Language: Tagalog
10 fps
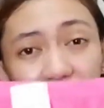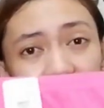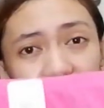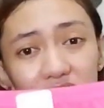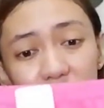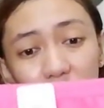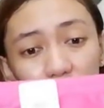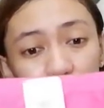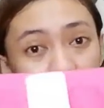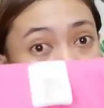Wala lang kasi
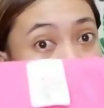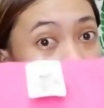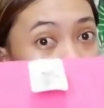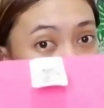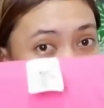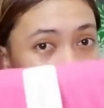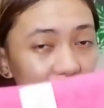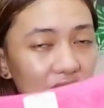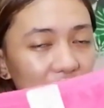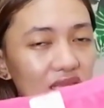paubos na yung nga yung
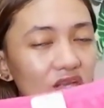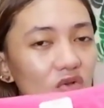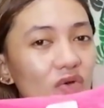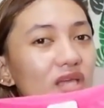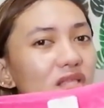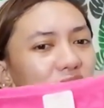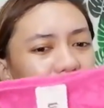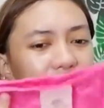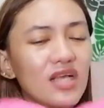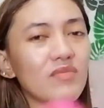cycling ko and
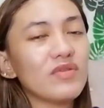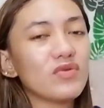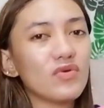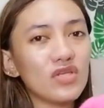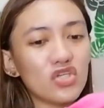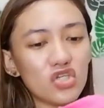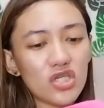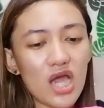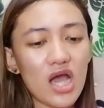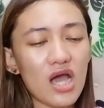ginagamit ko rin
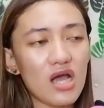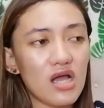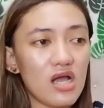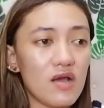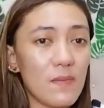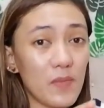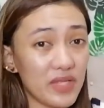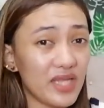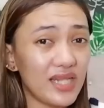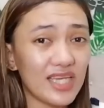siya
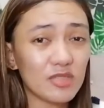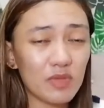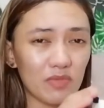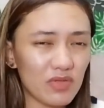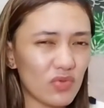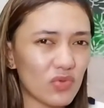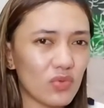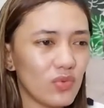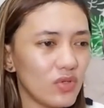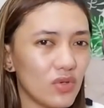madalas pag
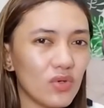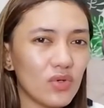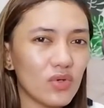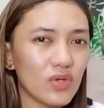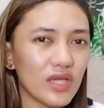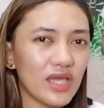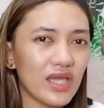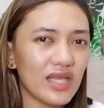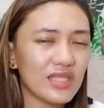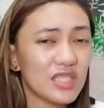matutulog,
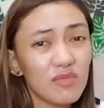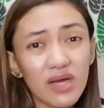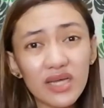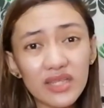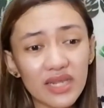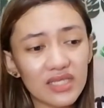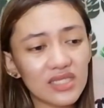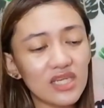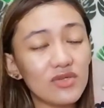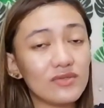and sa mga
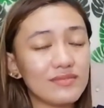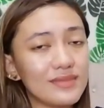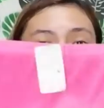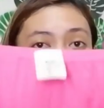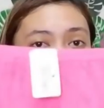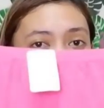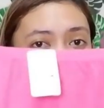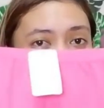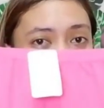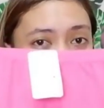dress, ayun. Trinay
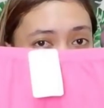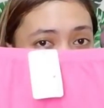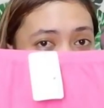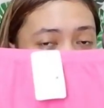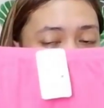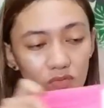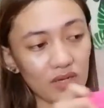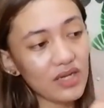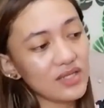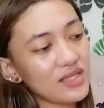ko lang kung
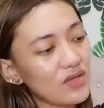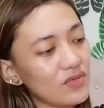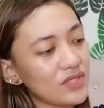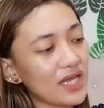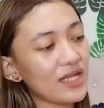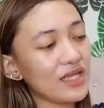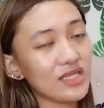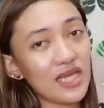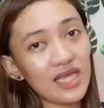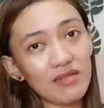maganda yung cycling
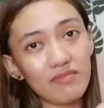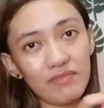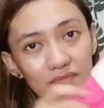niya, and